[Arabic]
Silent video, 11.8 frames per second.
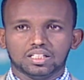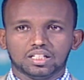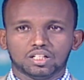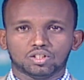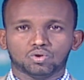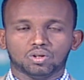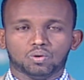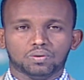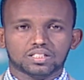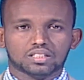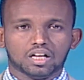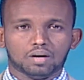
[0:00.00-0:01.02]
الذين
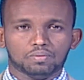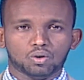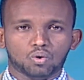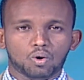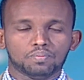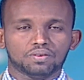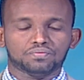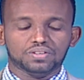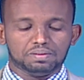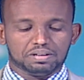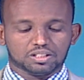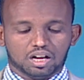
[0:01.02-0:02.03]
استقبلوهم
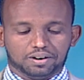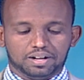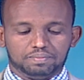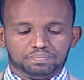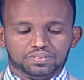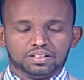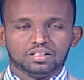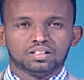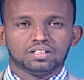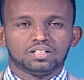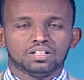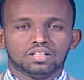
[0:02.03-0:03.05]
في المطار
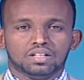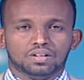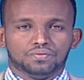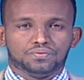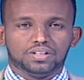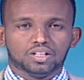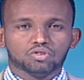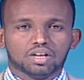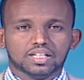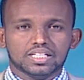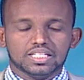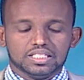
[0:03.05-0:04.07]
في
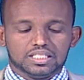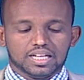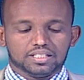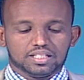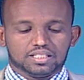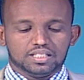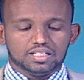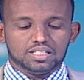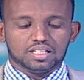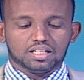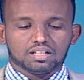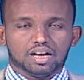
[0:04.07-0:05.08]
إطار
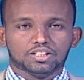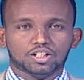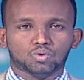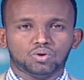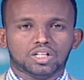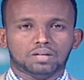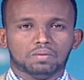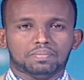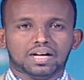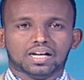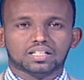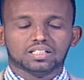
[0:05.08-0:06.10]
زيادة قادته إلى
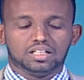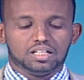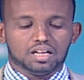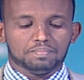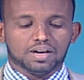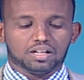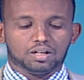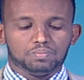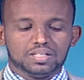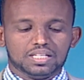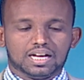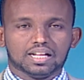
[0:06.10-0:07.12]
المملكة
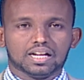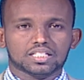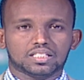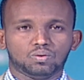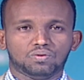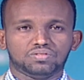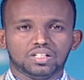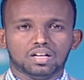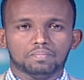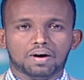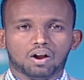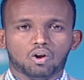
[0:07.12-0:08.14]
المغربية على رأس
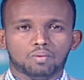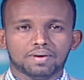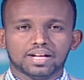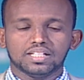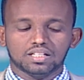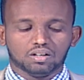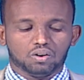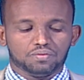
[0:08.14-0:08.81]
وفد برلماني